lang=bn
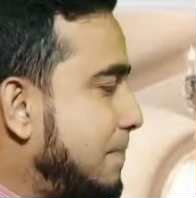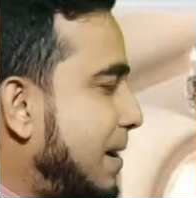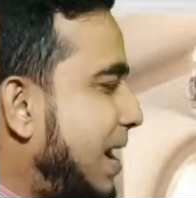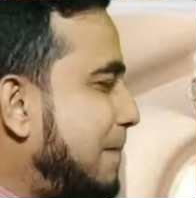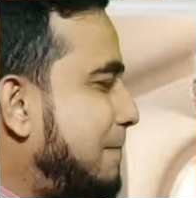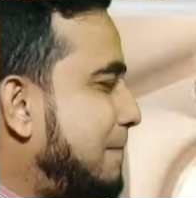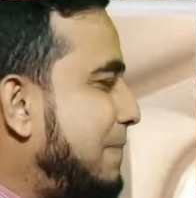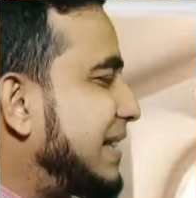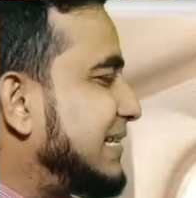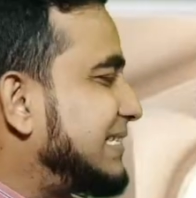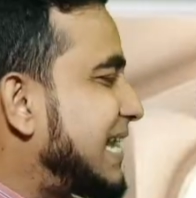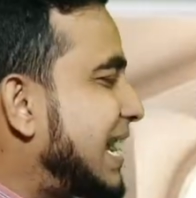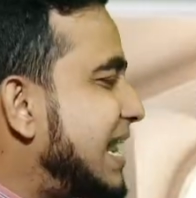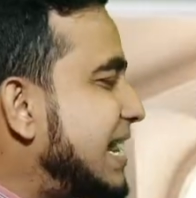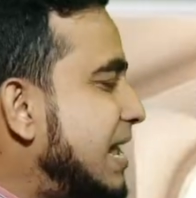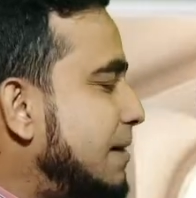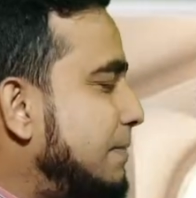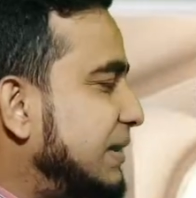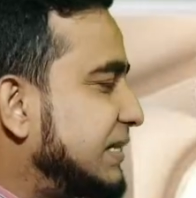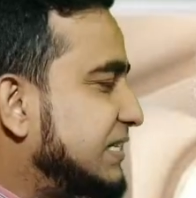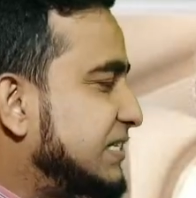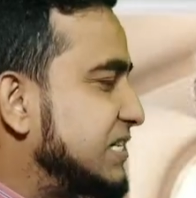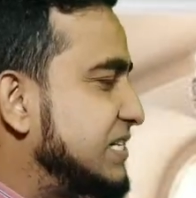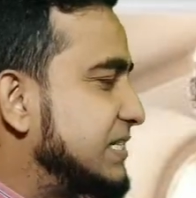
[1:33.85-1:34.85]
ভাবা যায় না
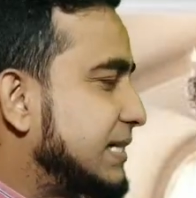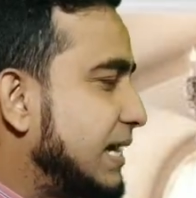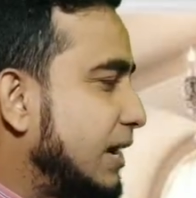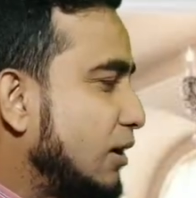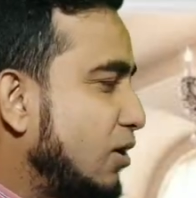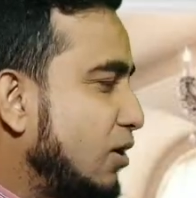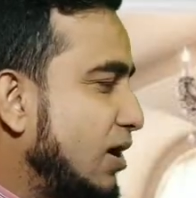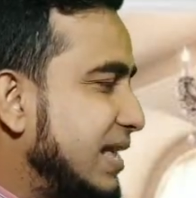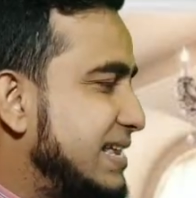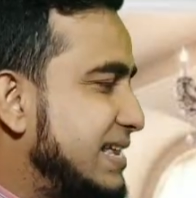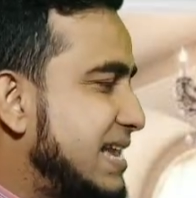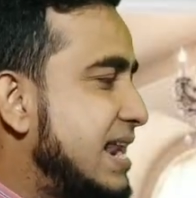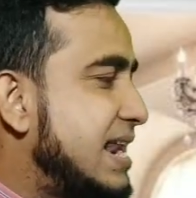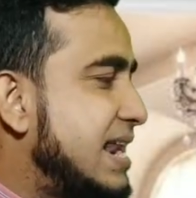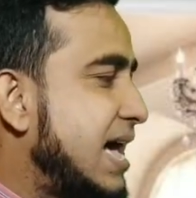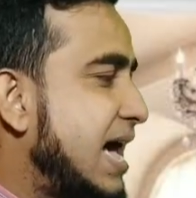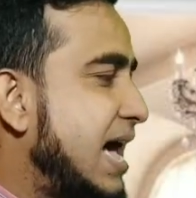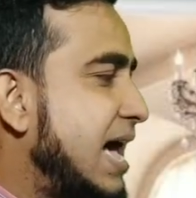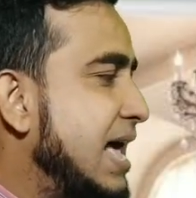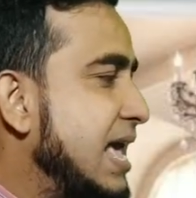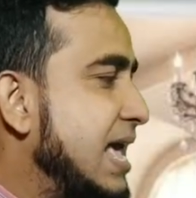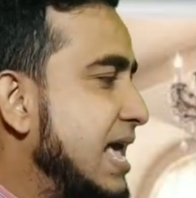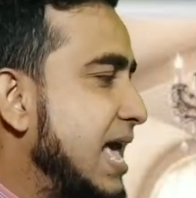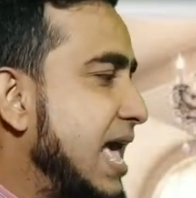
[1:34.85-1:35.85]
বা চিন্তা করা যায় না
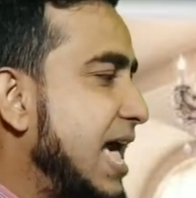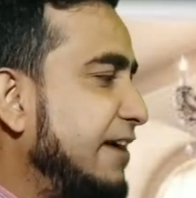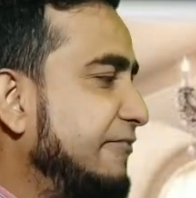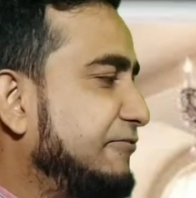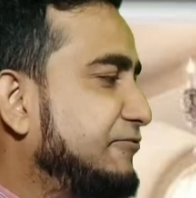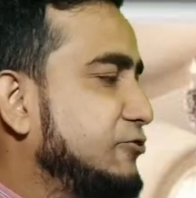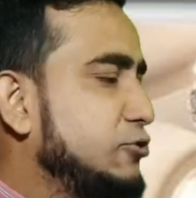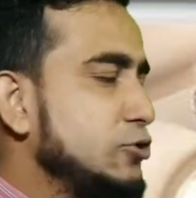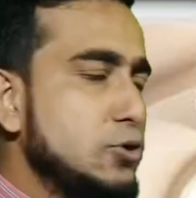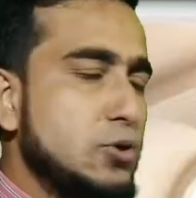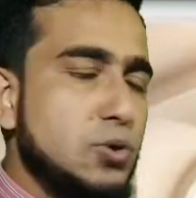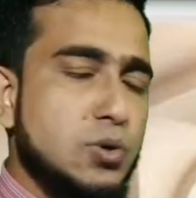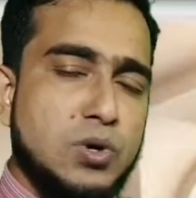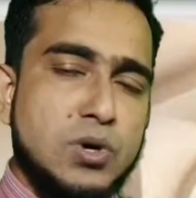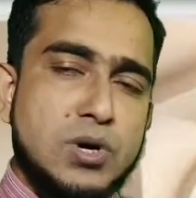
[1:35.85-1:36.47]
হ্যাভ টু